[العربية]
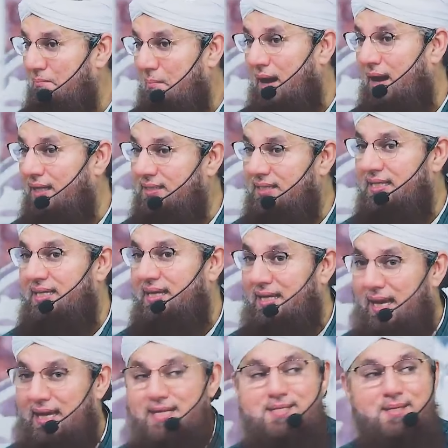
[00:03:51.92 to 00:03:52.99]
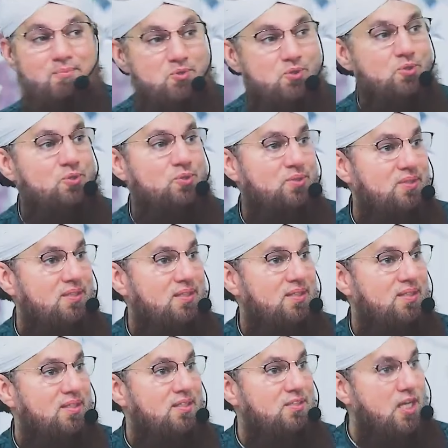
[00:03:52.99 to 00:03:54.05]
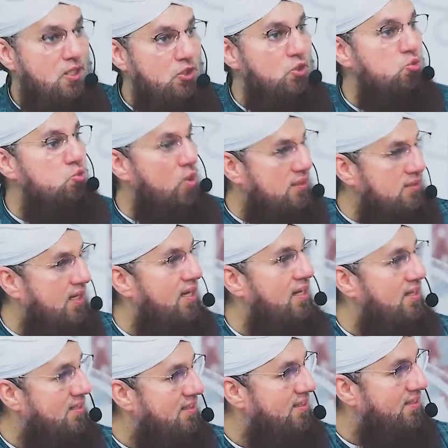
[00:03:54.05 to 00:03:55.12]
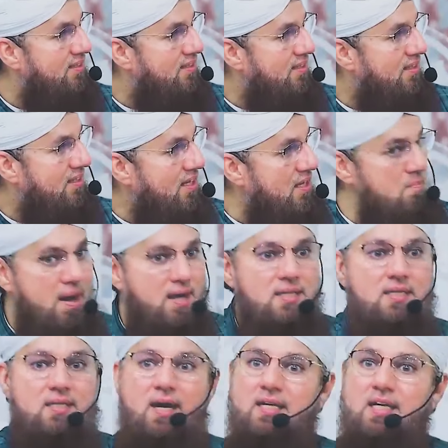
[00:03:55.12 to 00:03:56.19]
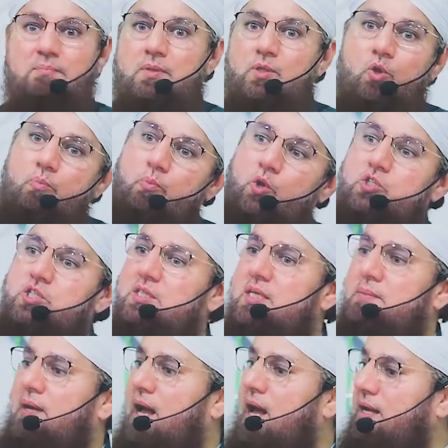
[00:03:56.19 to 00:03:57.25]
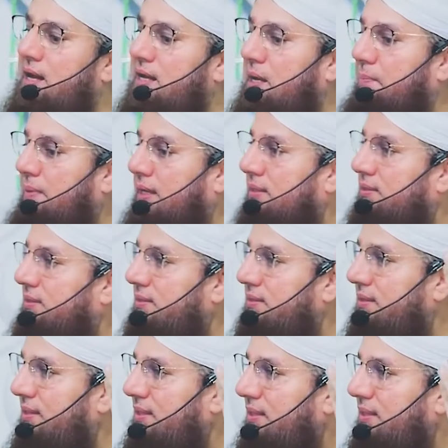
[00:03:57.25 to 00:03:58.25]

لو أتيت قبل ألف وأربعمائة ونصف لأصبحت من الصحابة إخواني